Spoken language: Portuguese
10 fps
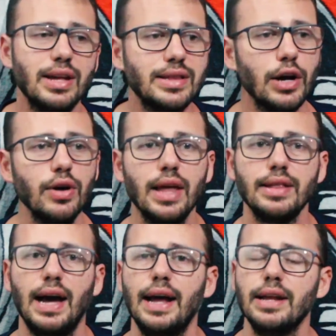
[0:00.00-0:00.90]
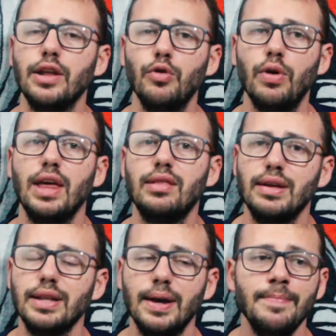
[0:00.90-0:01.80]
que é tão lendária, tão
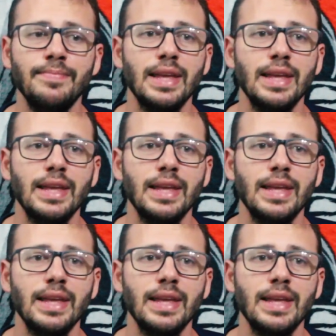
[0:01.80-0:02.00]
conhecida